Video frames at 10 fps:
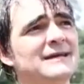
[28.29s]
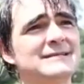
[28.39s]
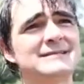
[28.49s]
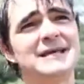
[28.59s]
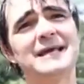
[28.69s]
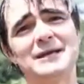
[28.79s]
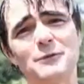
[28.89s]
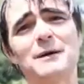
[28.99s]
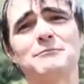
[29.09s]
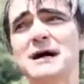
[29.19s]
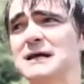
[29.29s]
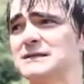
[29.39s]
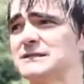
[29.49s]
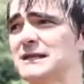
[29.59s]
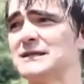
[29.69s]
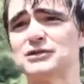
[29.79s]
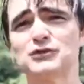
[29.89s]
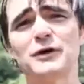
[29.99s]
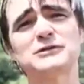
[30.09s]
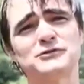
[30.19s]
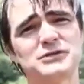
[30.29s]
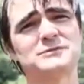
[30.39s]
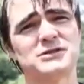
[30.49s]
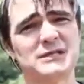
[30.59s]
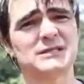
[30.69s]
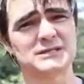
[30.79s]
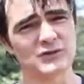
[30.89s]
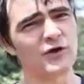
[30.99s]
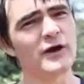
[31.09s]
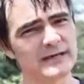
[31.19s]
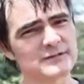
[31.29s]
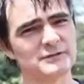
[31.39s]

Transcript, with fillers: que seria uma mancha na história de um time de tantas glórias,